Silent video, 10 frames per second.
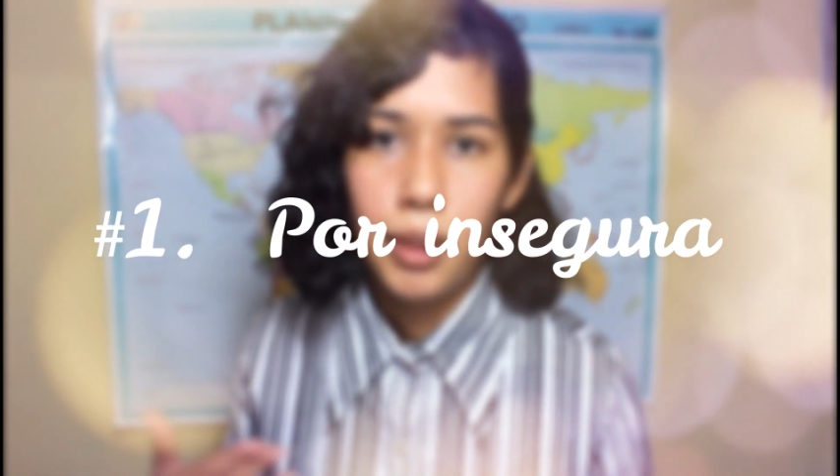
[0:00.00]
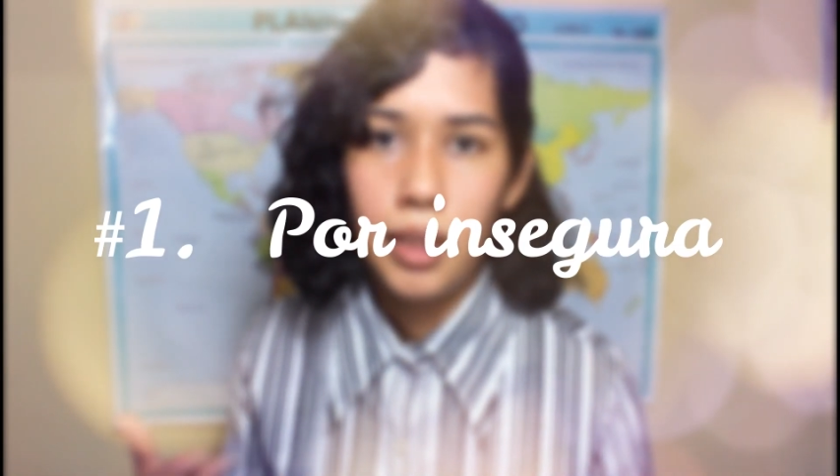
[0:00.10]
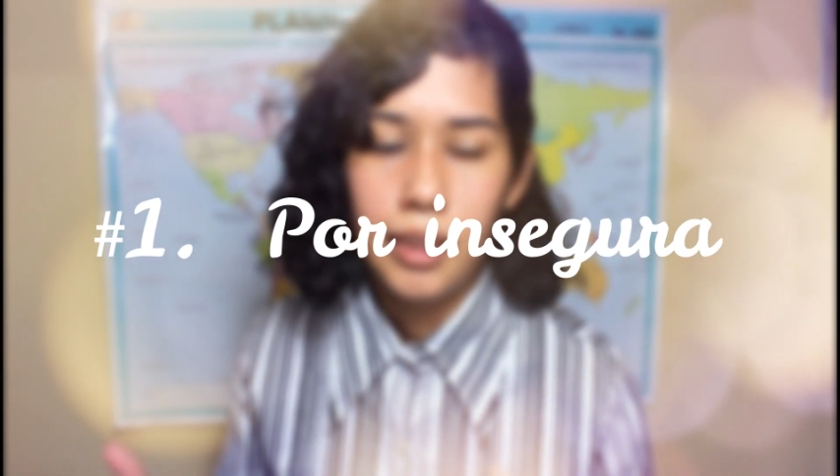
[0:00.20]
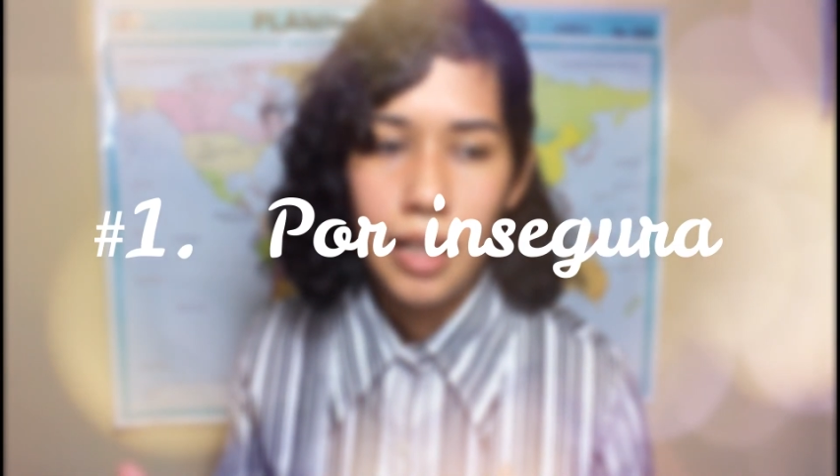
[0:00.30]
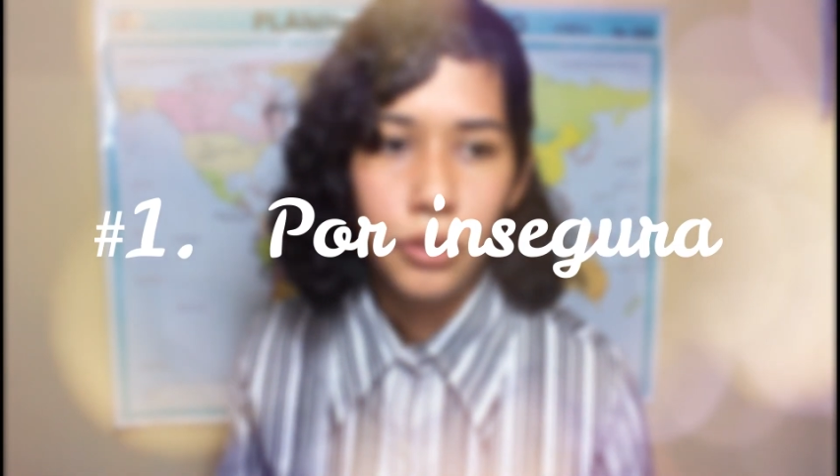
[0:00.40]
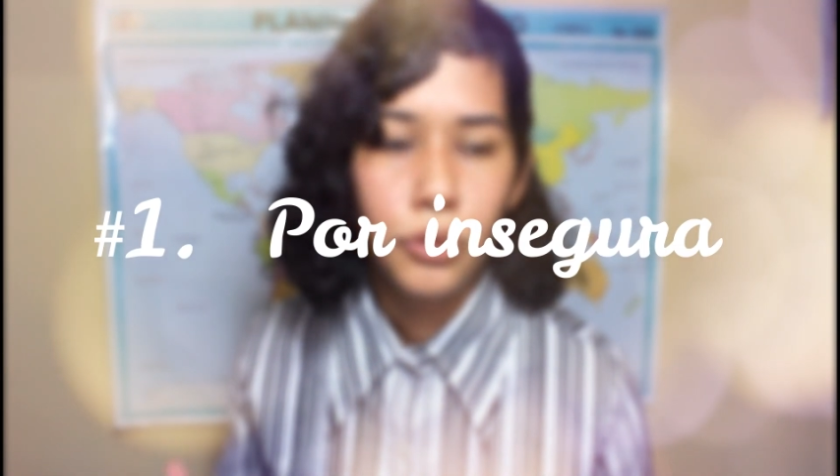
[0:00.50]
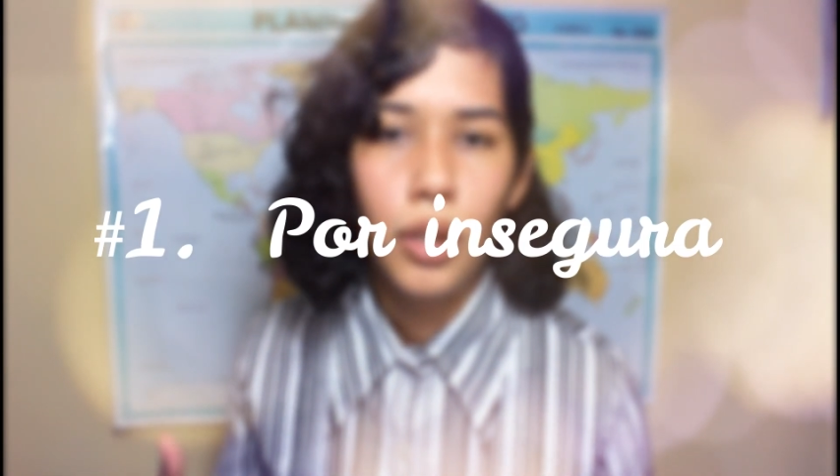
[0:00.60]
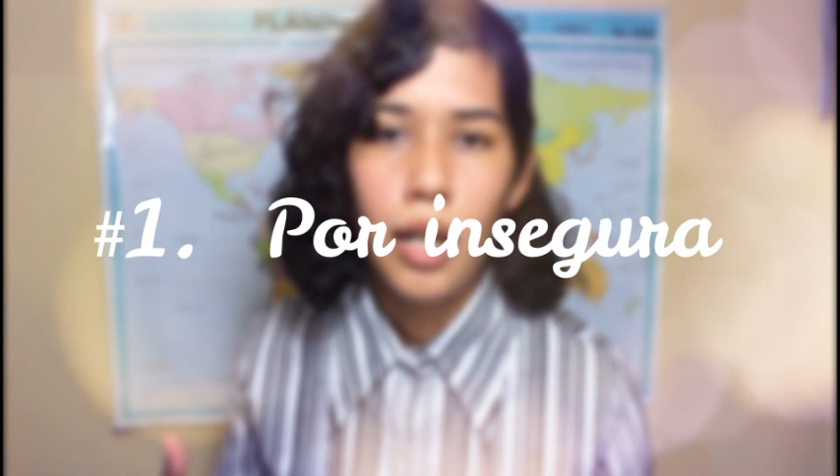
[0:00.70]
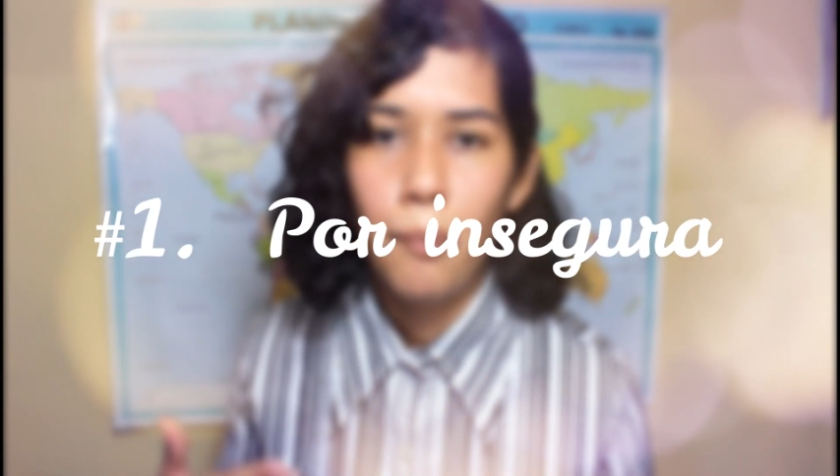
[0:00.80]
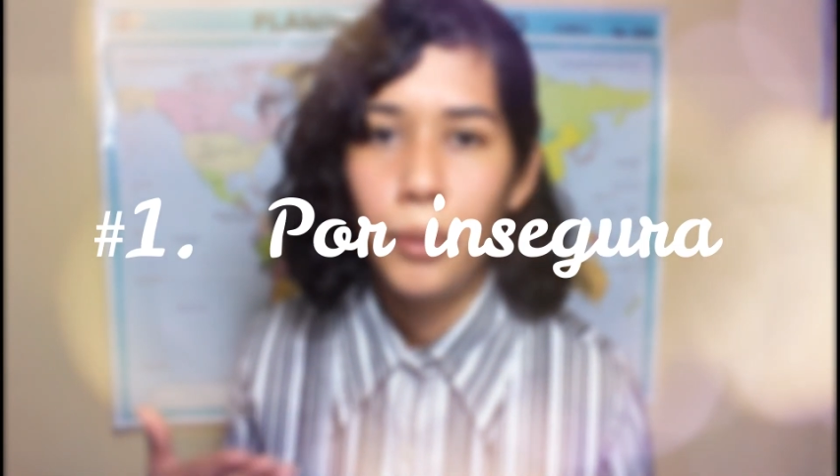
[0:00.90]
para el diario
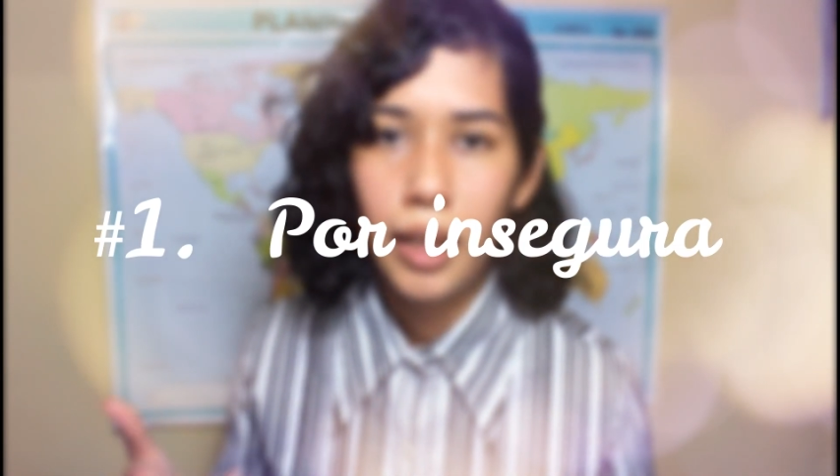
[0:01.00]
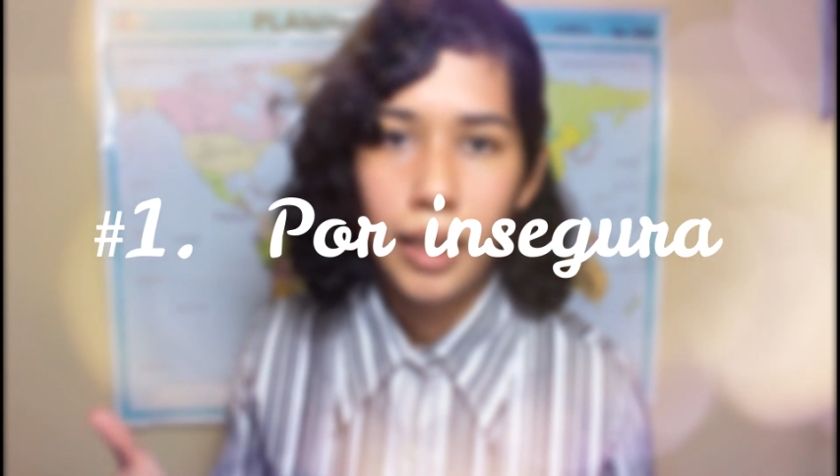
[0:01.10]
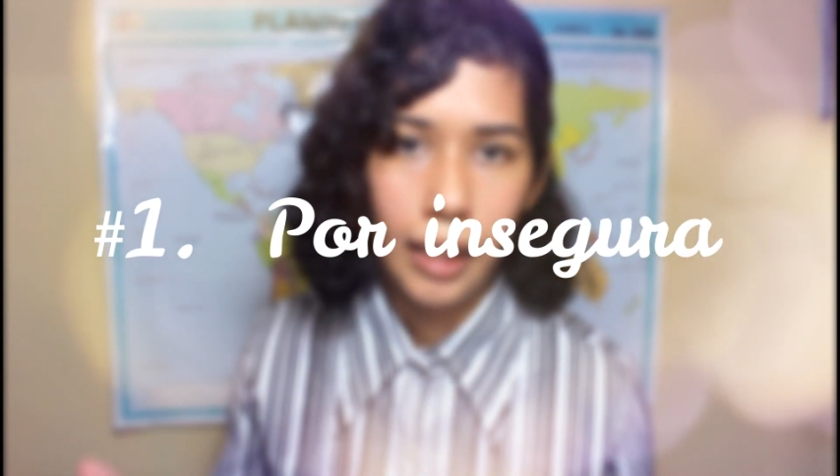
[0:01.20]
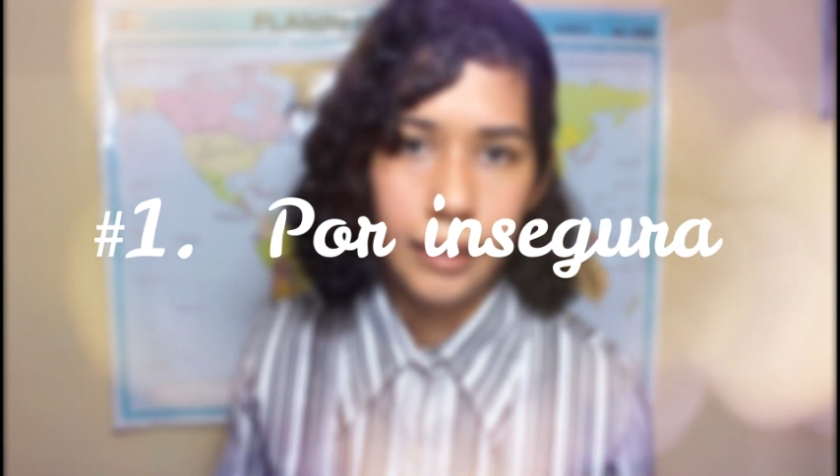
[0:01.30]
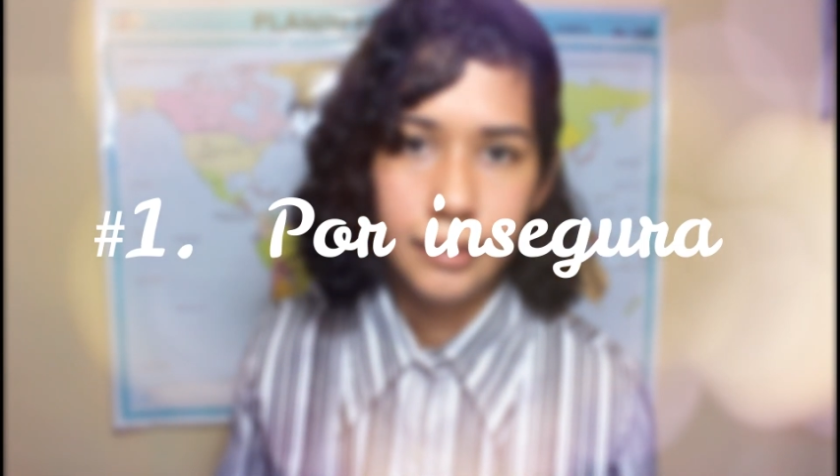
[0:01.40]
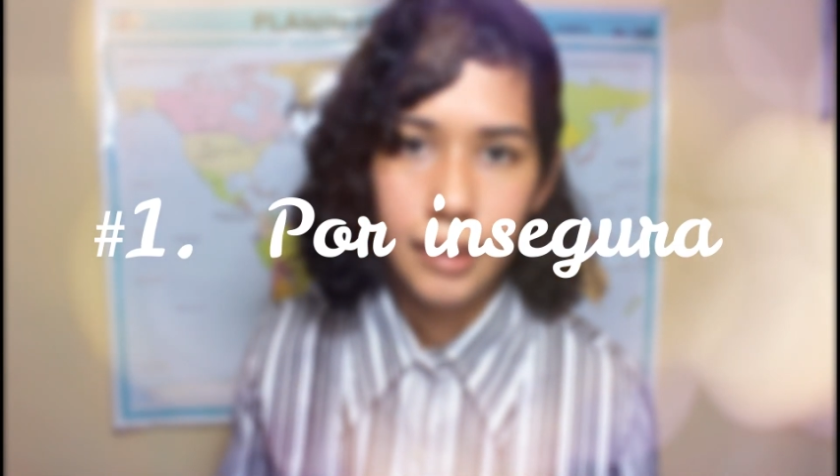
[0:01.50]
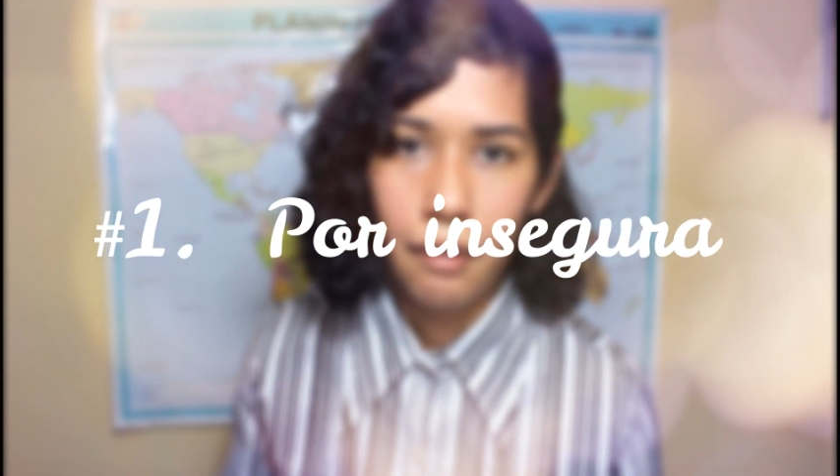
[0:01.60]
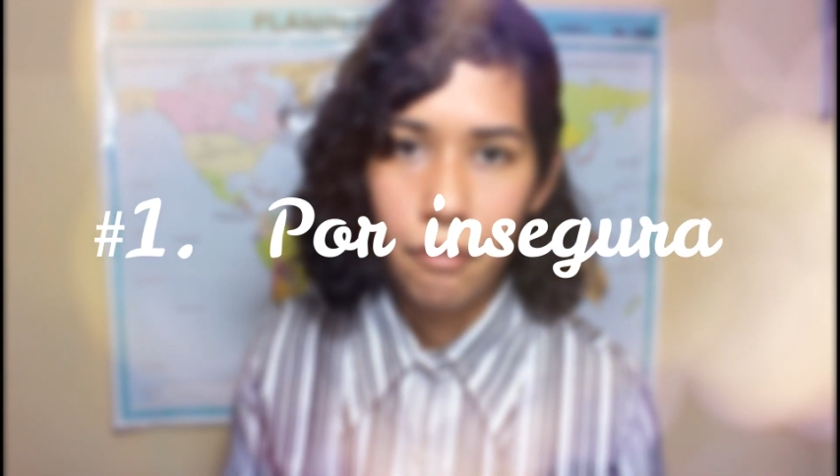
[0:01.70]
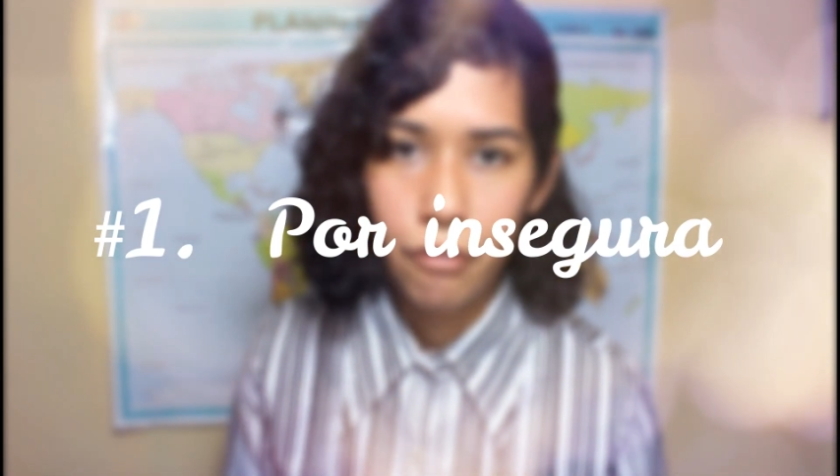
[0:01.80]
escolar porque Kate estaba